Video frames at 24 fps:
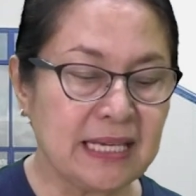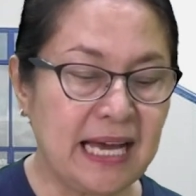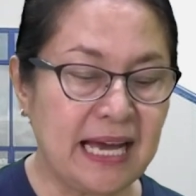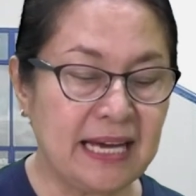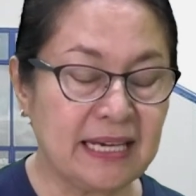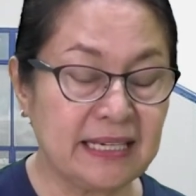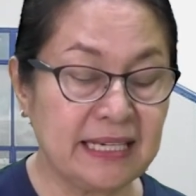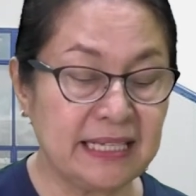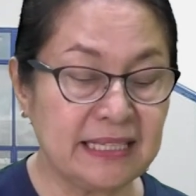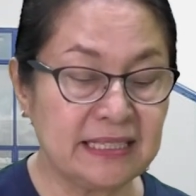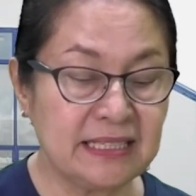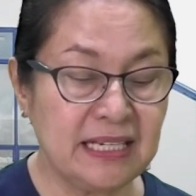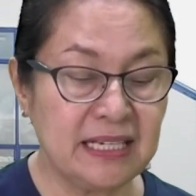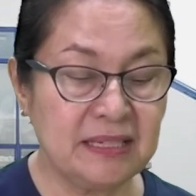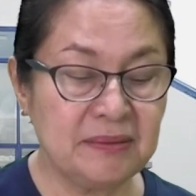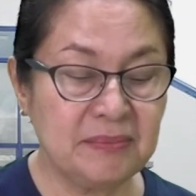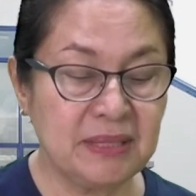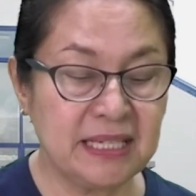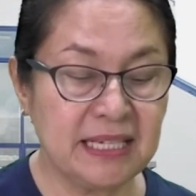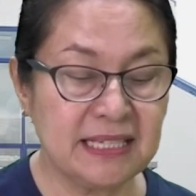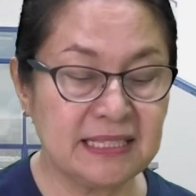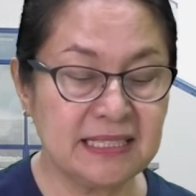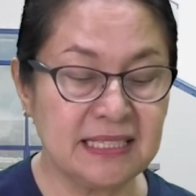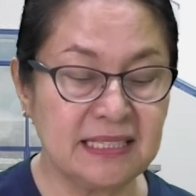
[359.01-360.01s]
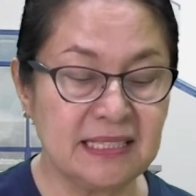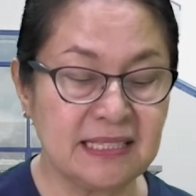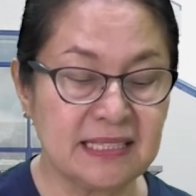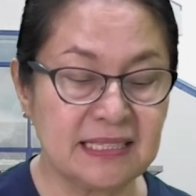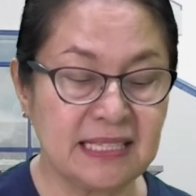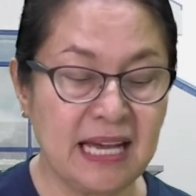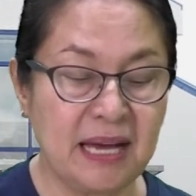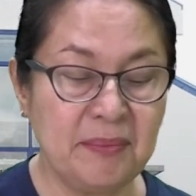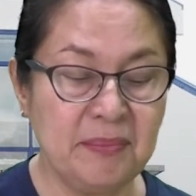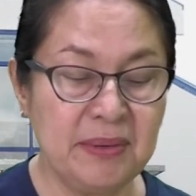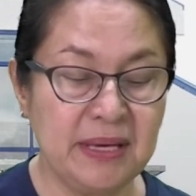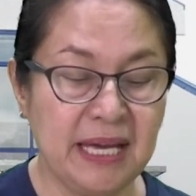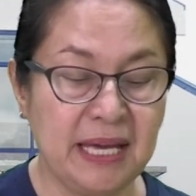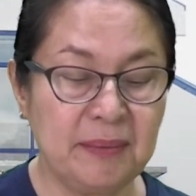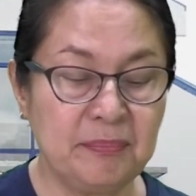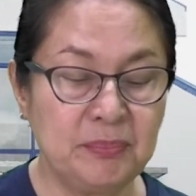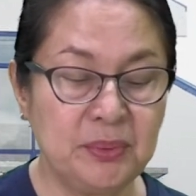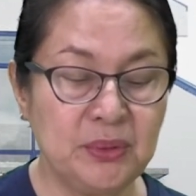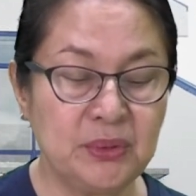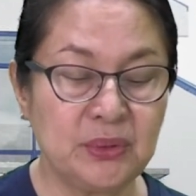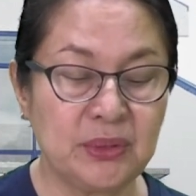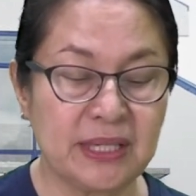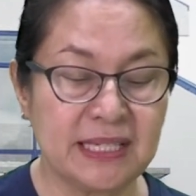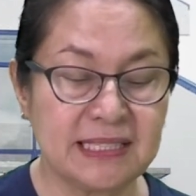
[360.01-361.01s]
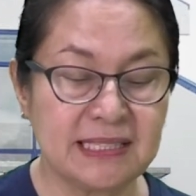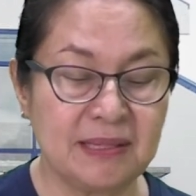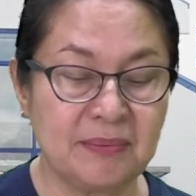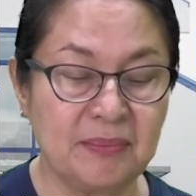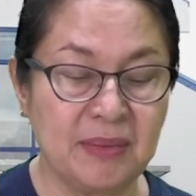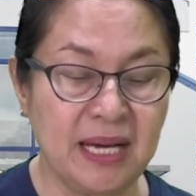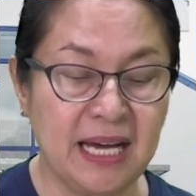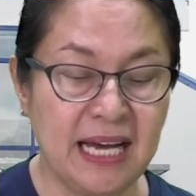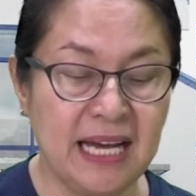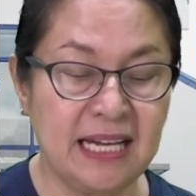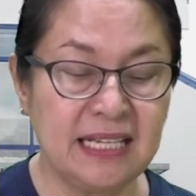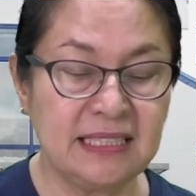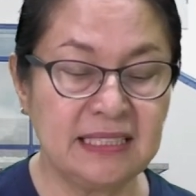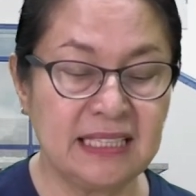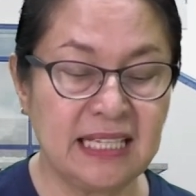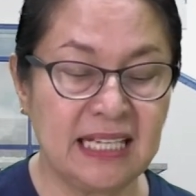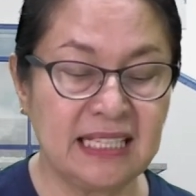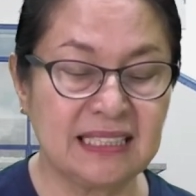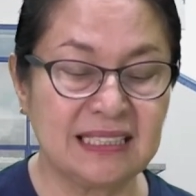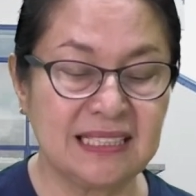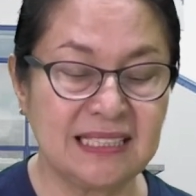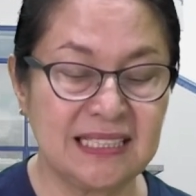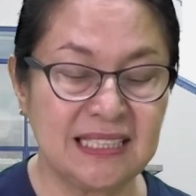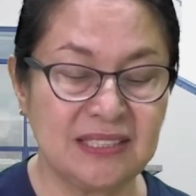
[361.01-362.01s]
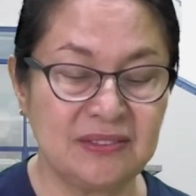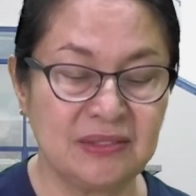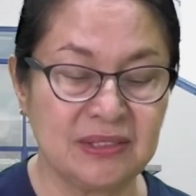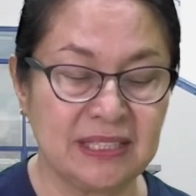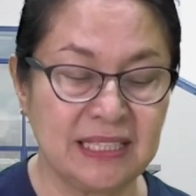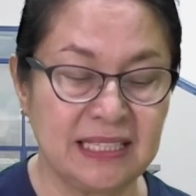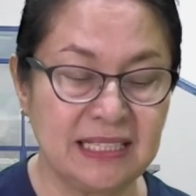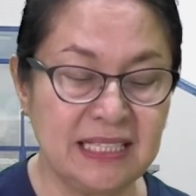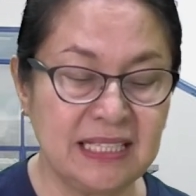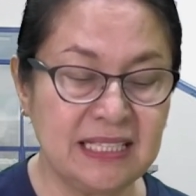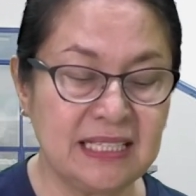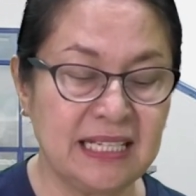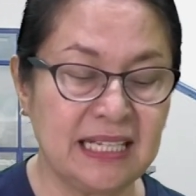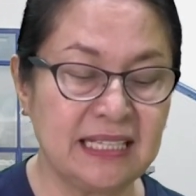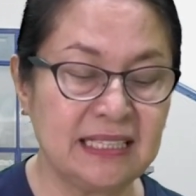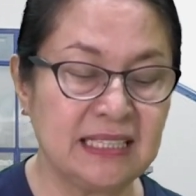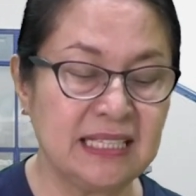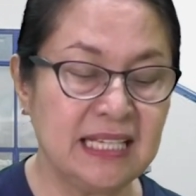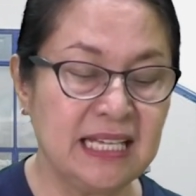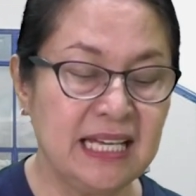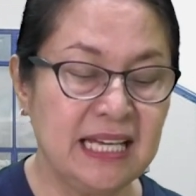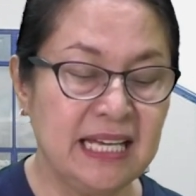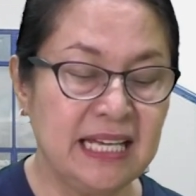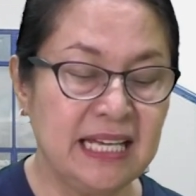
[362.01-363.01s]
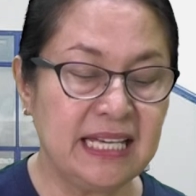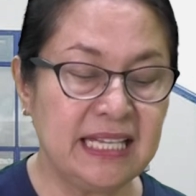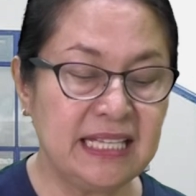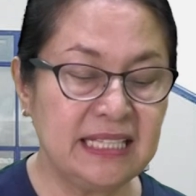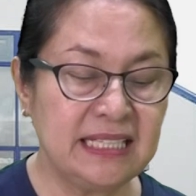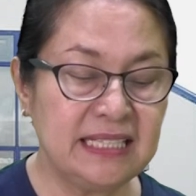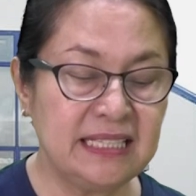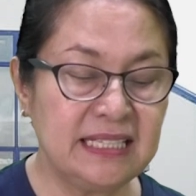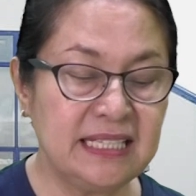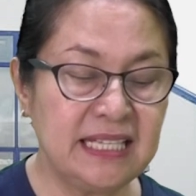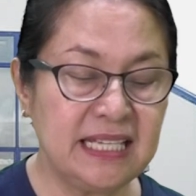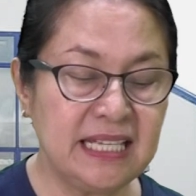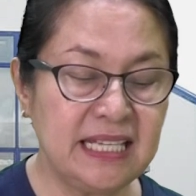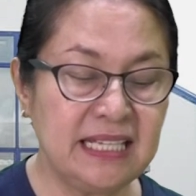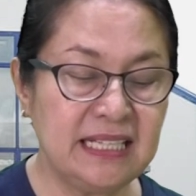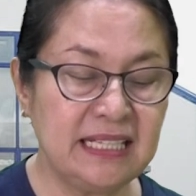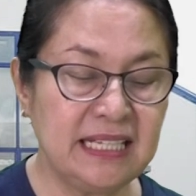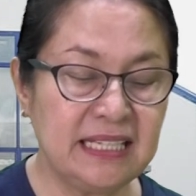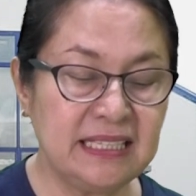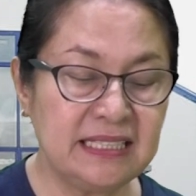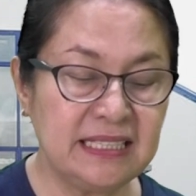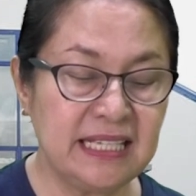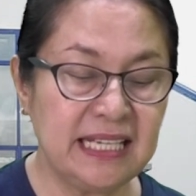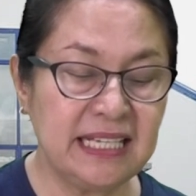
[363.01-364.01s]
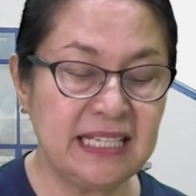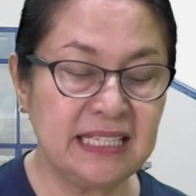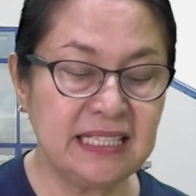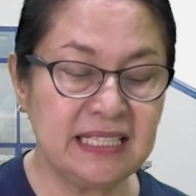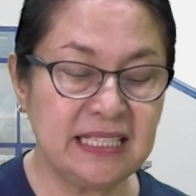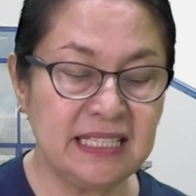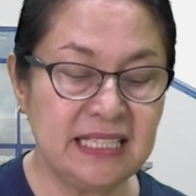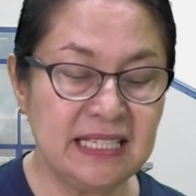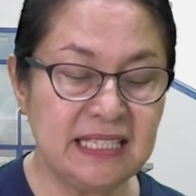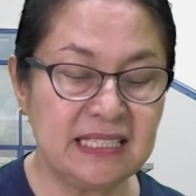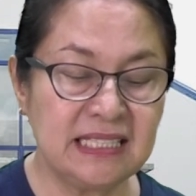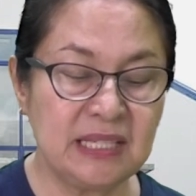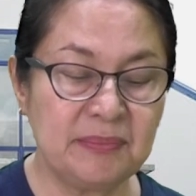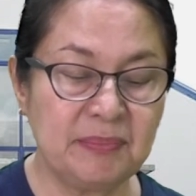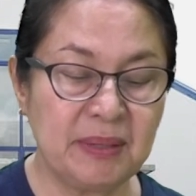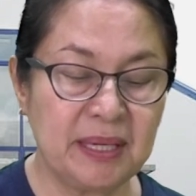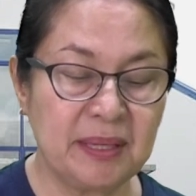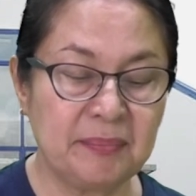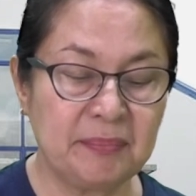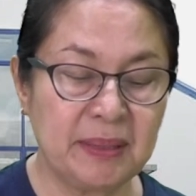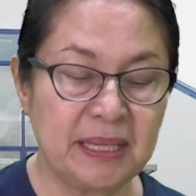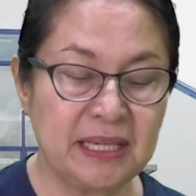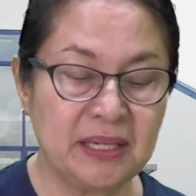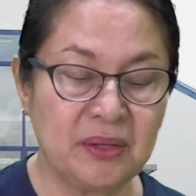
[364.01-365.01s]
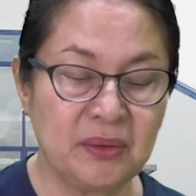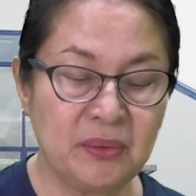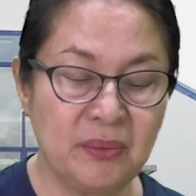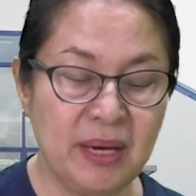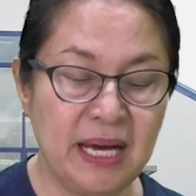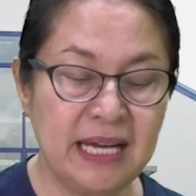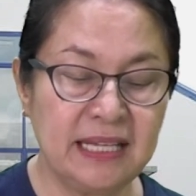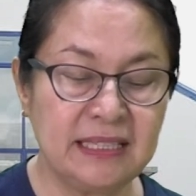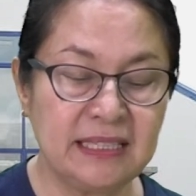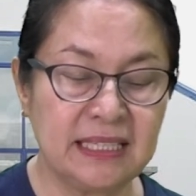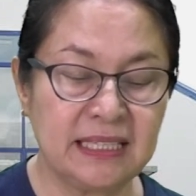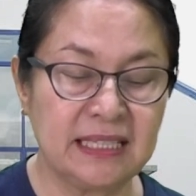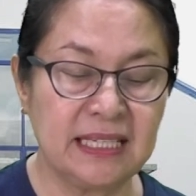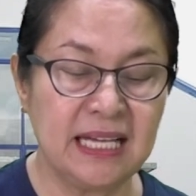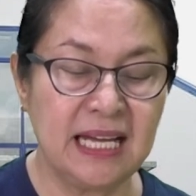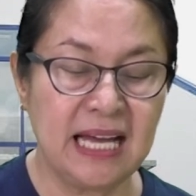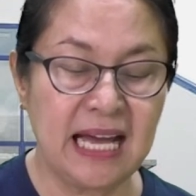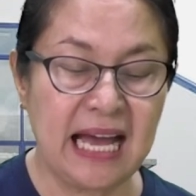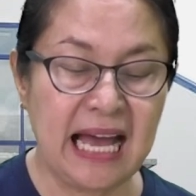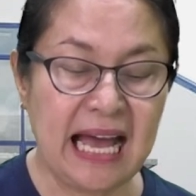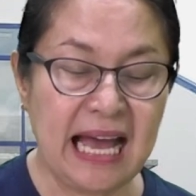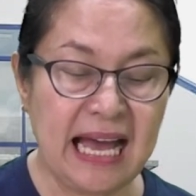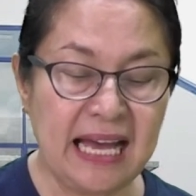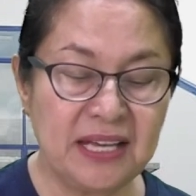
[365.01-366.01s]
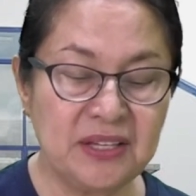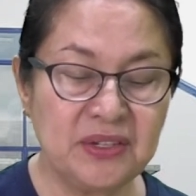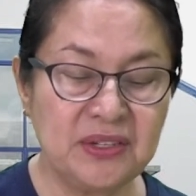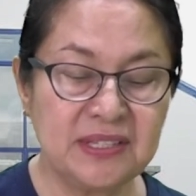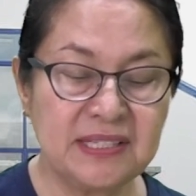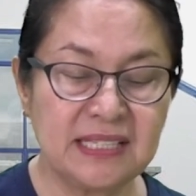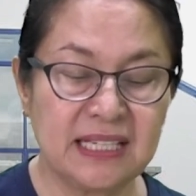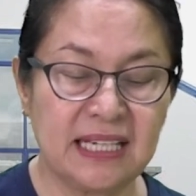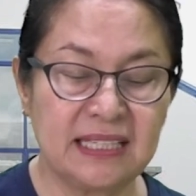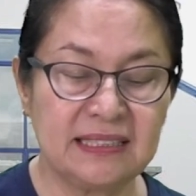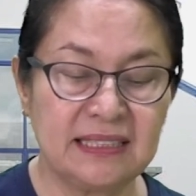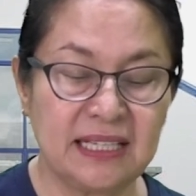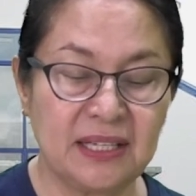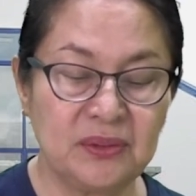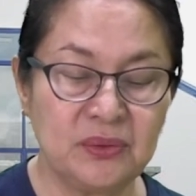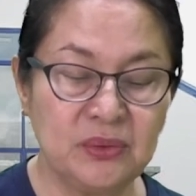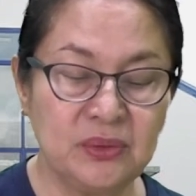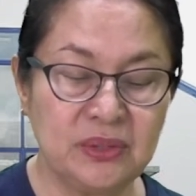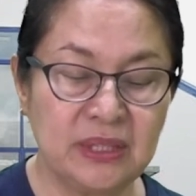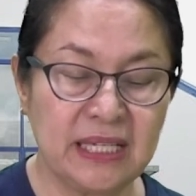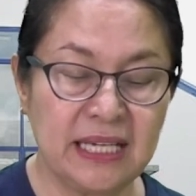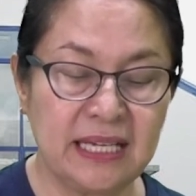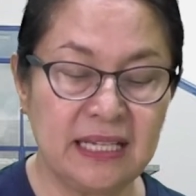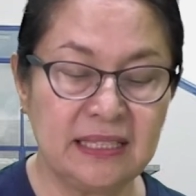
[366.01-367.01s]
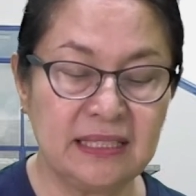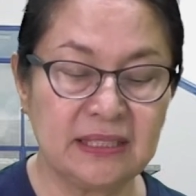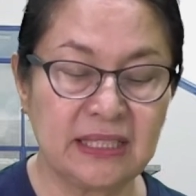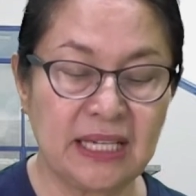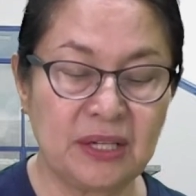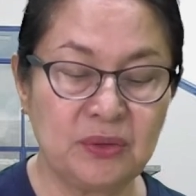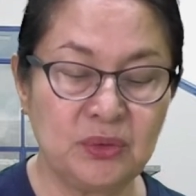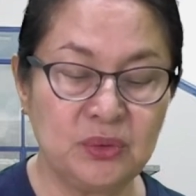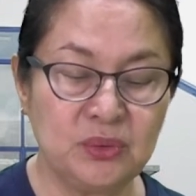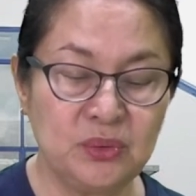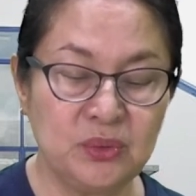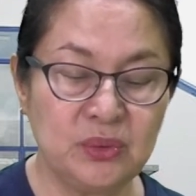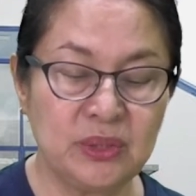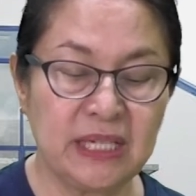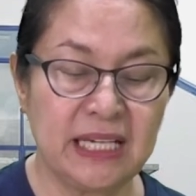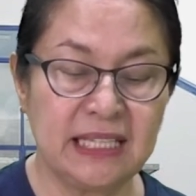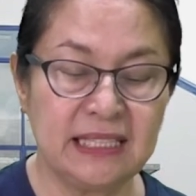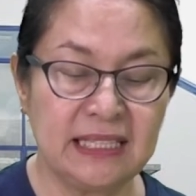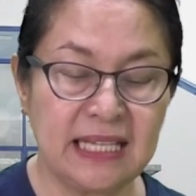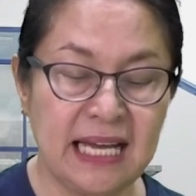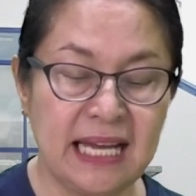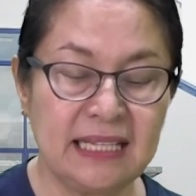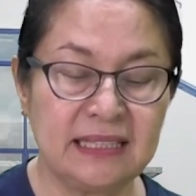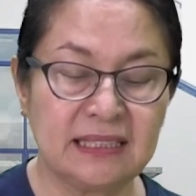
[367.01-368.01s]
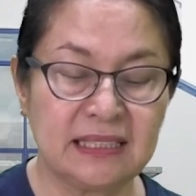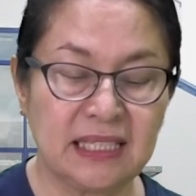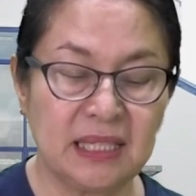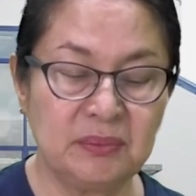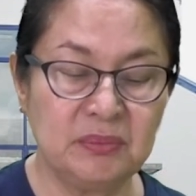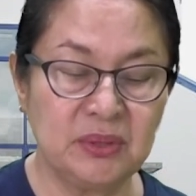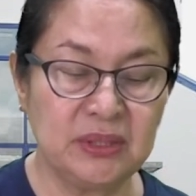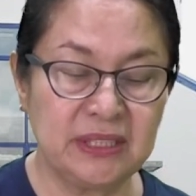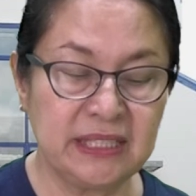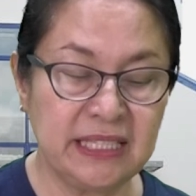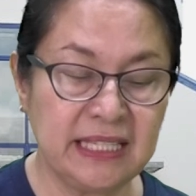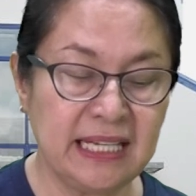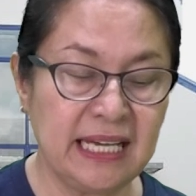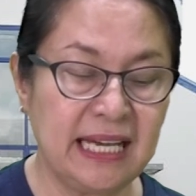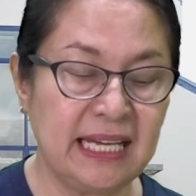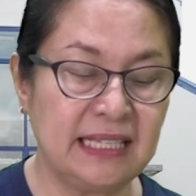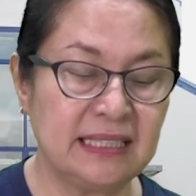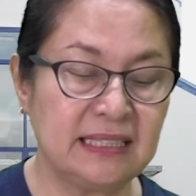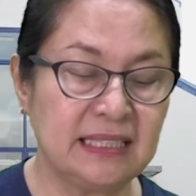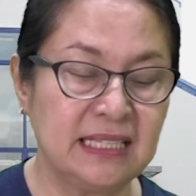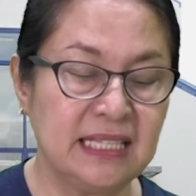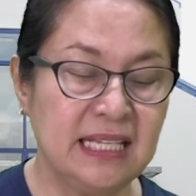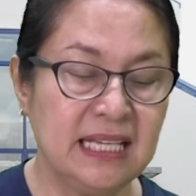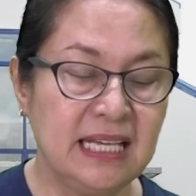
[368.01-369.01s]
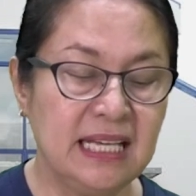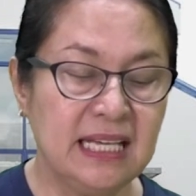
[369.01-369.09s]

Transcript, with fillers: Ang kanyang mga sinasabi ay puro kasamaan at kasinungalingan. Hindi na niya iniisip ang paggawa ng ayon sa katarungan, karunungan at kabutihan.